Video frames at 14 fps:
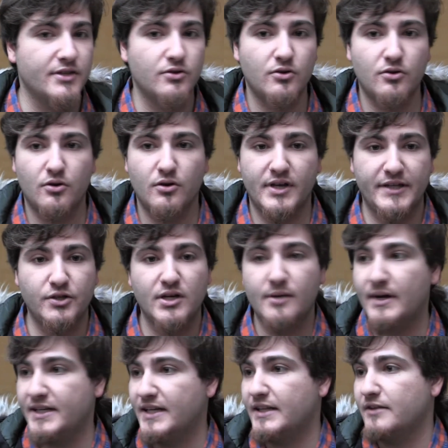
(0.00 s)
que no, que no le
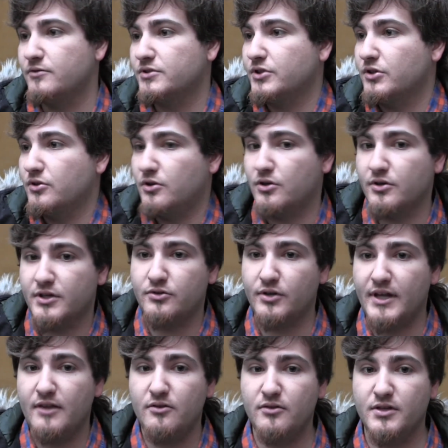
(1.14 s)
valían a nuestro
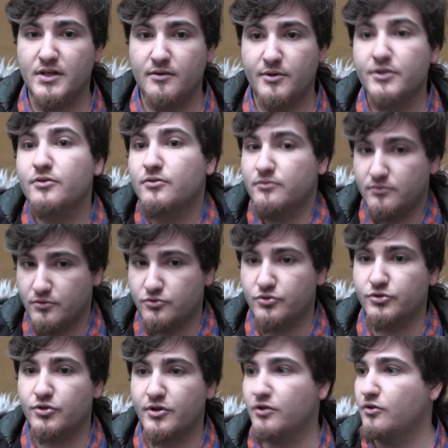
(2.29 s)
rectorado y que bueno,
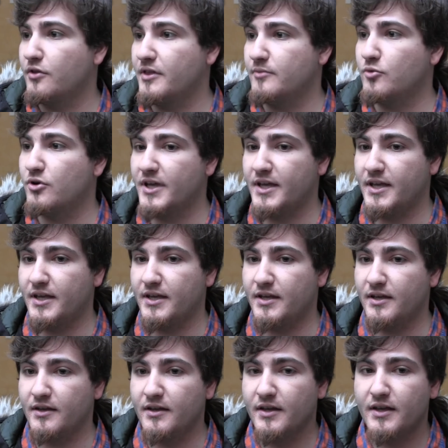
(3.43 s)
nosotros reconocemos
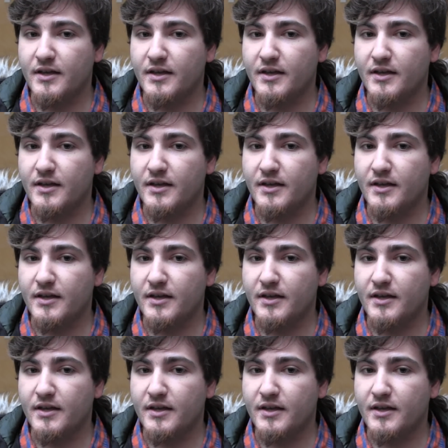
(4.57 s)
que,